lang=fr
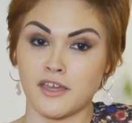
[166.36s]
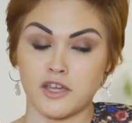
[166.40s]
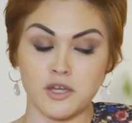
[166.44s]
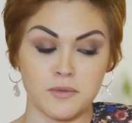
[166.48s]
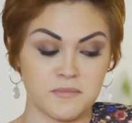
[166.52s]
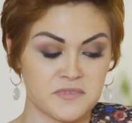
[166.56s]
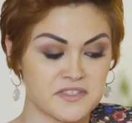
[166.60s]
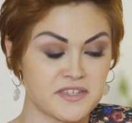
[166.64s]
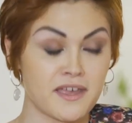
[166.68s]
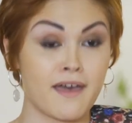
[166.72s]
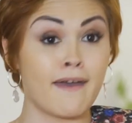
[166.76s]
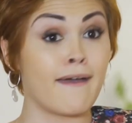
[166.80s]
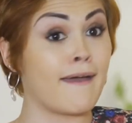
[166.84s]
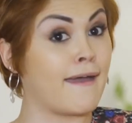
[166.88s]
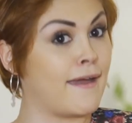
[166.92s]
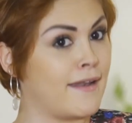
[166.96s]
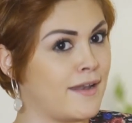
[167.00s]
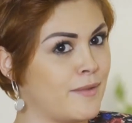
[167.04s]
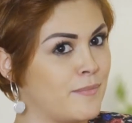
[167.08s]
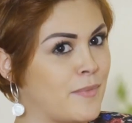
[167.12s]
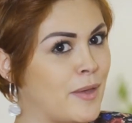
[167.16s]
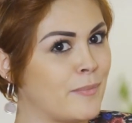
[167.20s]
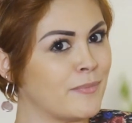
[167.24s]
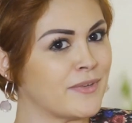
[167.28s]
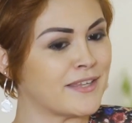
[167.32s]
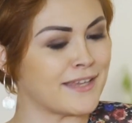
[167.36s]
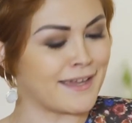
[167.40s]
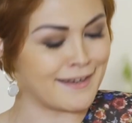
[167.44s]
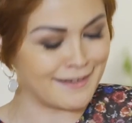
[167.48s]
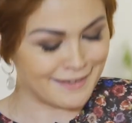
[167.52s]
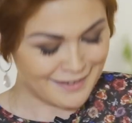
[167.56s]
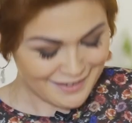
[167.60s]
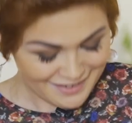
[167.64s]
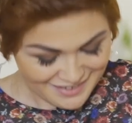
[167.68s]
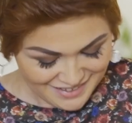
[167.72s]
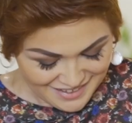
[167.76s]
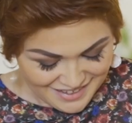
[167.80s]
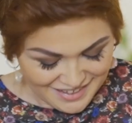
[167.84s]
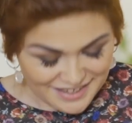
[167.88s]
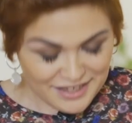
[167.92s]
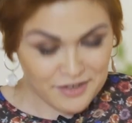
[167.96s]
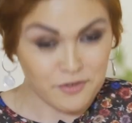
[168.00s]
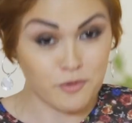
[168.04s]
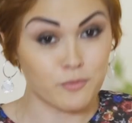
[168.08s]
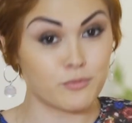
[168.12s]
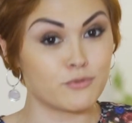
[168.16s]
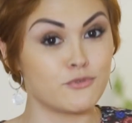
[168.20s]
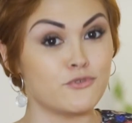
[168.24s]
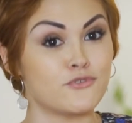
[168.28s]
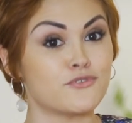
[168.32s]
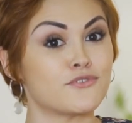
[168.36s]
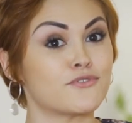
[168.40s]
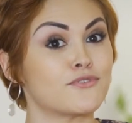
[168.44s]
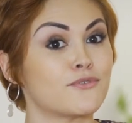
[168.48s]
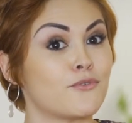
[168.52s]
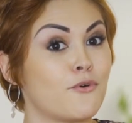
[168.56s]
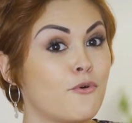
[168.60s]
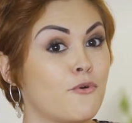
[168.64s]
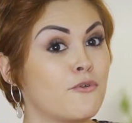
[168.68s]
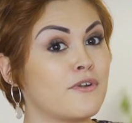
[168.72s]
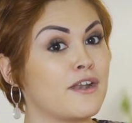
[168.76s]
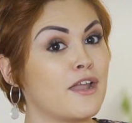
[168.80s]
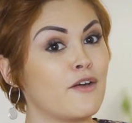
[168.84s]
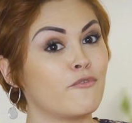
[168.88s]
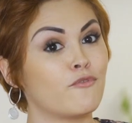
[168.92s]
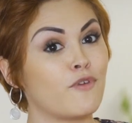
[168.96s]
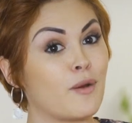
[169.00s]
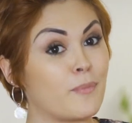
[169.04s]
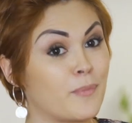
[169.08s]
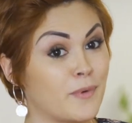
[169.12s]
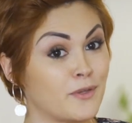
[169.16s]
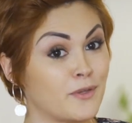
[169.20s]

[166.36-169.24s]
comme ça, elle est même calée et en plus, on ne la voit